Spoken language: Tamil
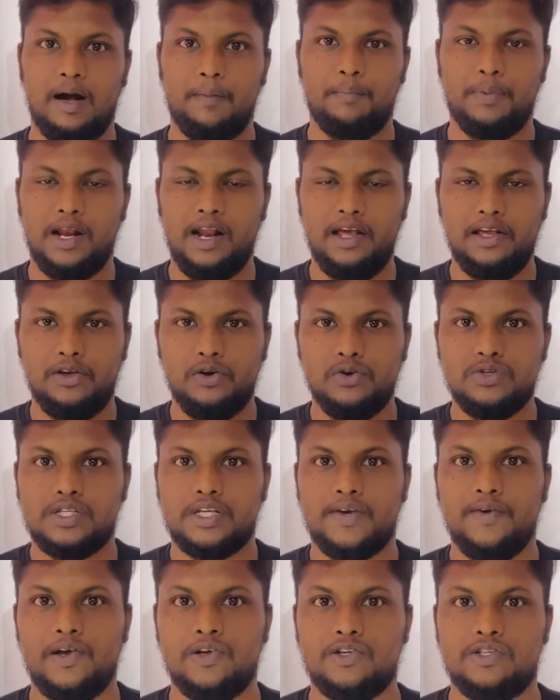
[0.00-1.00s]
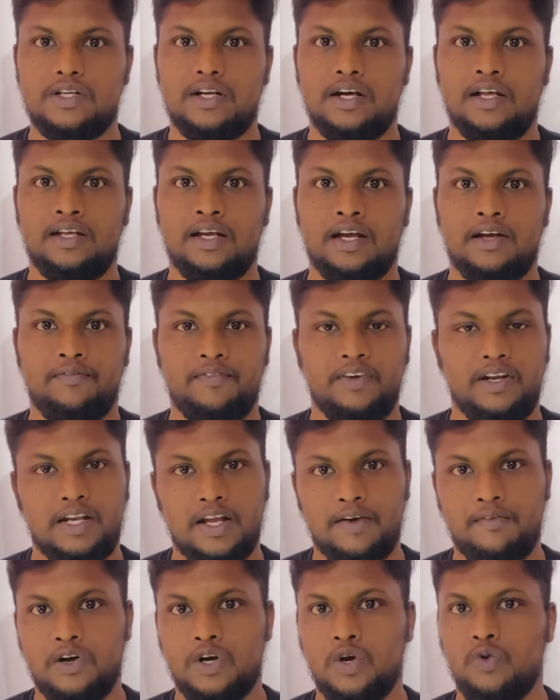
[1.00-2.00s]
அப்படிலாம் யோசிக்க யோசிக்காதீங்க வி
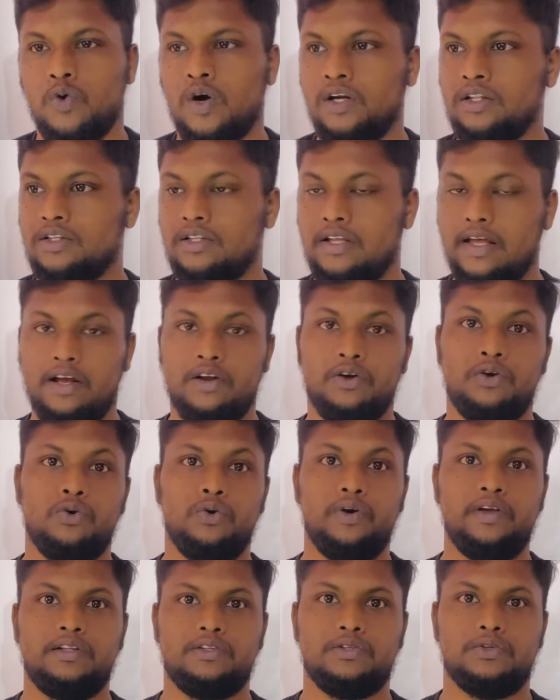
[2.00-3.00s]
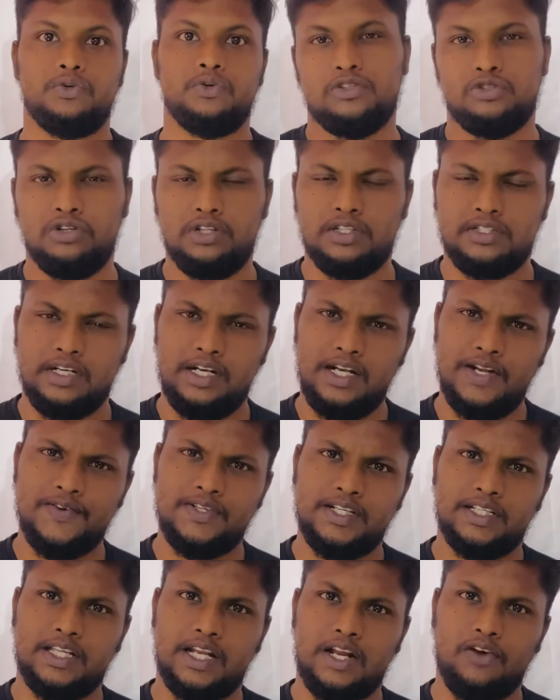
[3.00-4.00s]
நெவர் நோ வாட் தே ஆர் கோயிங் த்ரூ ஸோ இந்த சின்ன
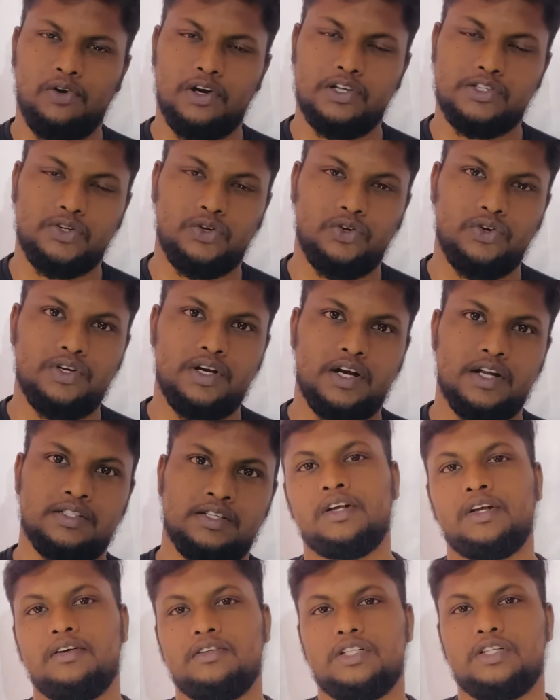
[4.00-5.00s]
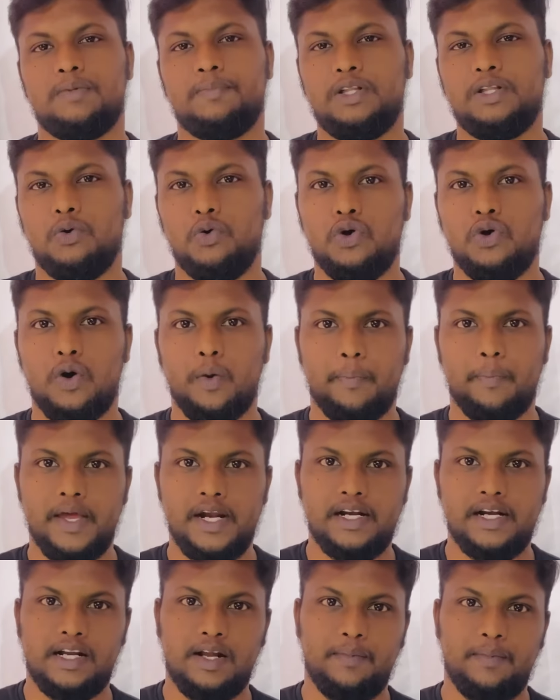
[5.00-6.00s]
விஷயத்த நான் உங்கள்ட்ட சொல்லணும்னு நினைச்சேன் ஸோ இதை பற்றி உங்கள்
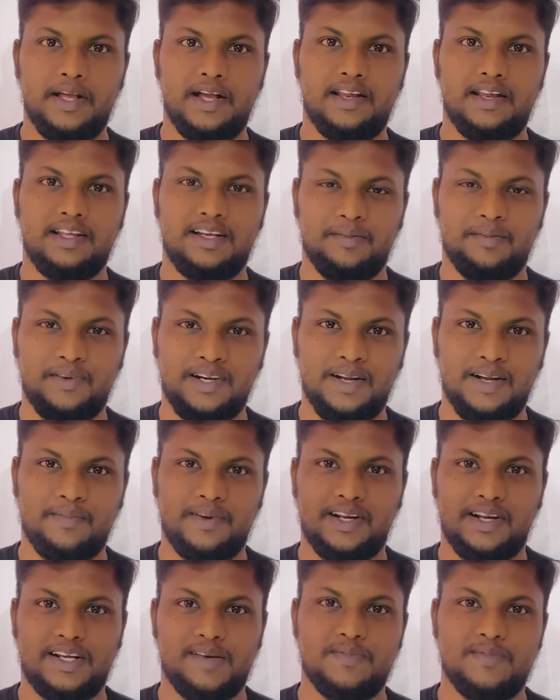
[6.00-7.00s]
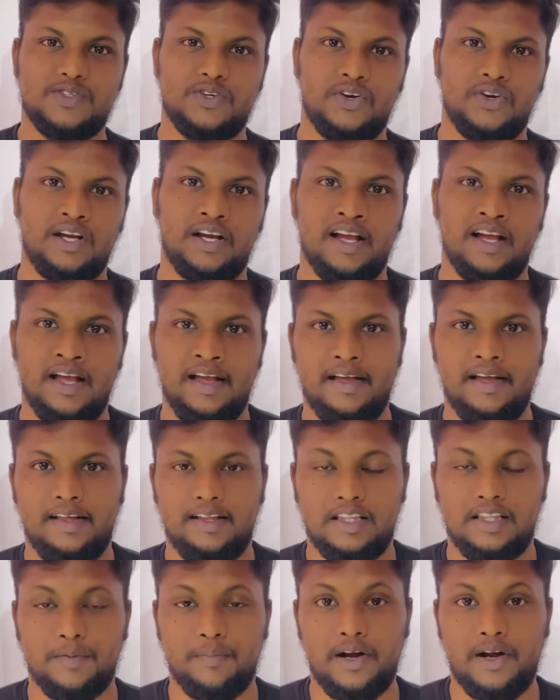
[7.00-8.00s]
ஒப்பீனியன் அப்படிங்கறத கமெண்ட்ல மறக்காமல் சொல்லுங்க
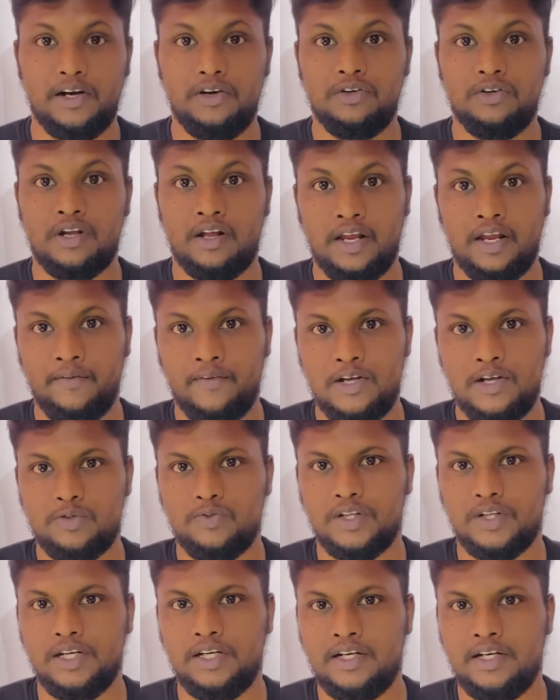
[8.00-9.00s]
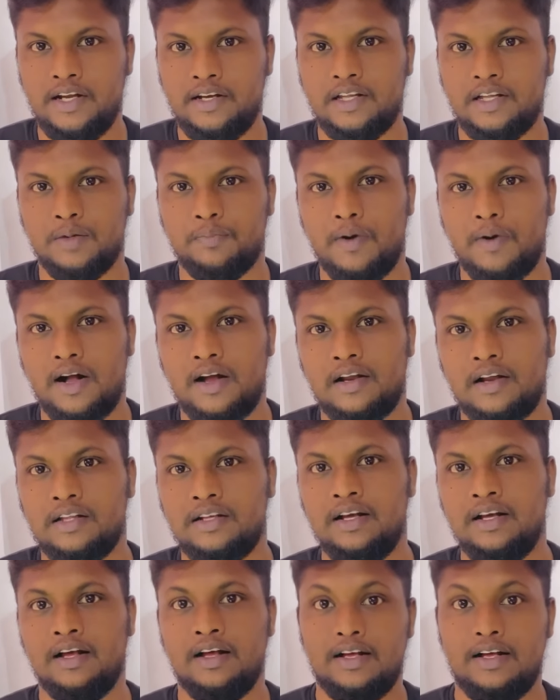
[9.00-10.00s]
இந்த மாதிரி இன்னும் நிறைய வீடியோஸ் வந்துகிட்டே இருக்கிறத
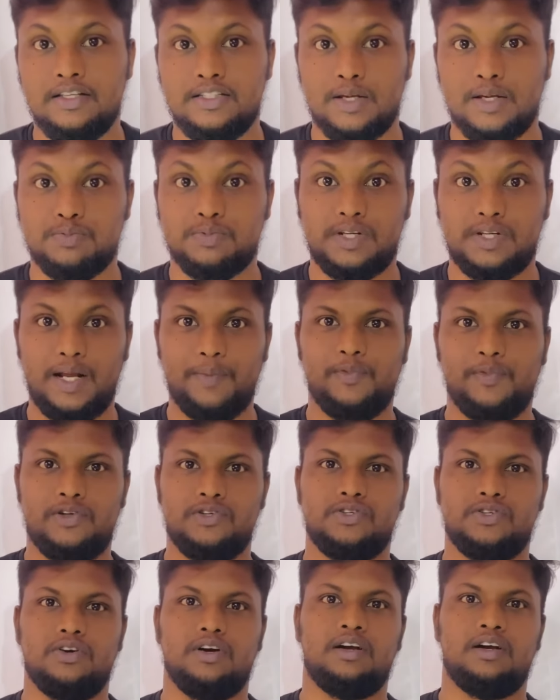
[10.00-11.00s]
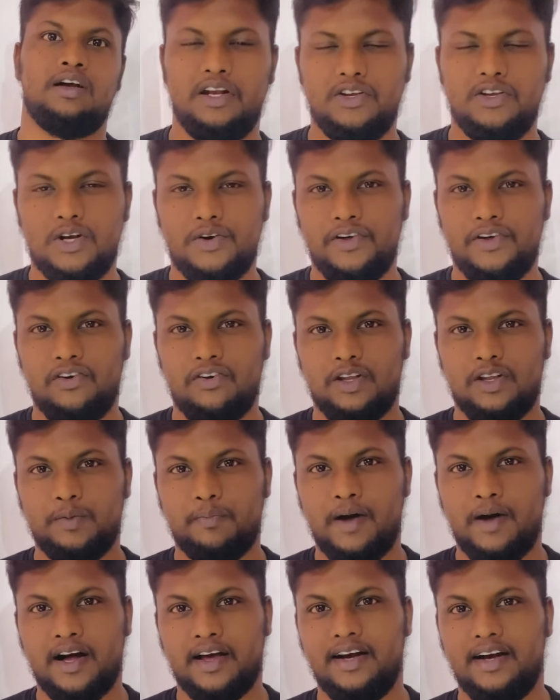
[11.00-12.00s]
பார்க்குறதுக்கு சப்ஸ்கிரைப் பண்ணி வச்சுக்கோங்க இன்னொரு வீடியோவில்
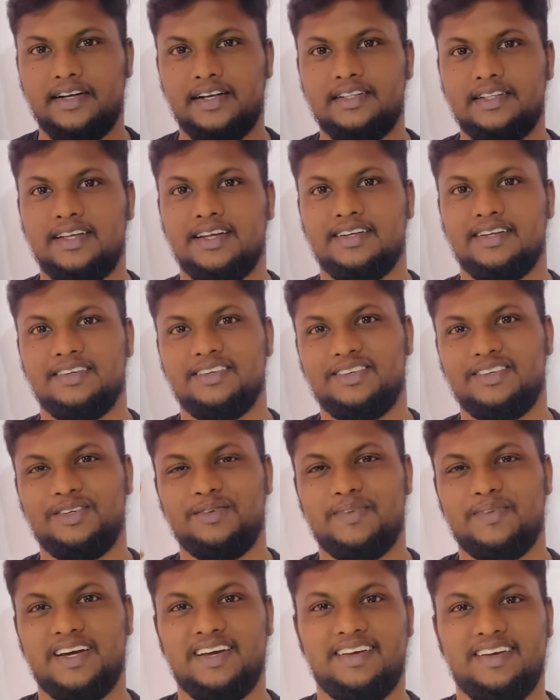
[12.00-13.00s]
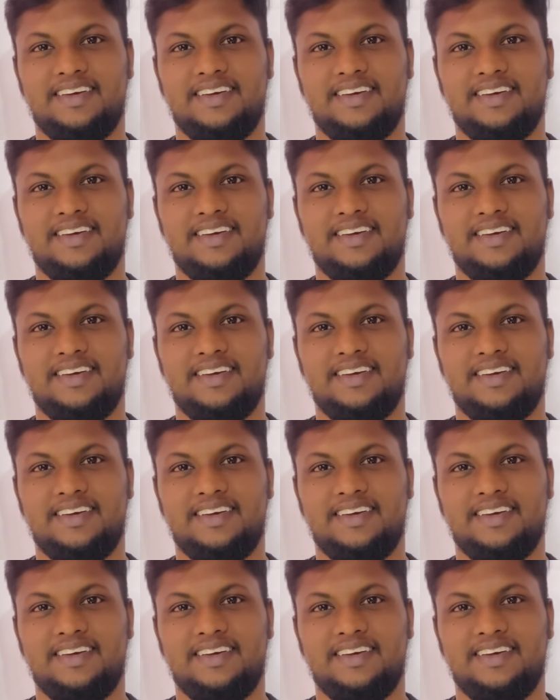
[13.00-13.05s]
உங்களுக்கு பாக்குறேன் டில் தென் குட் பை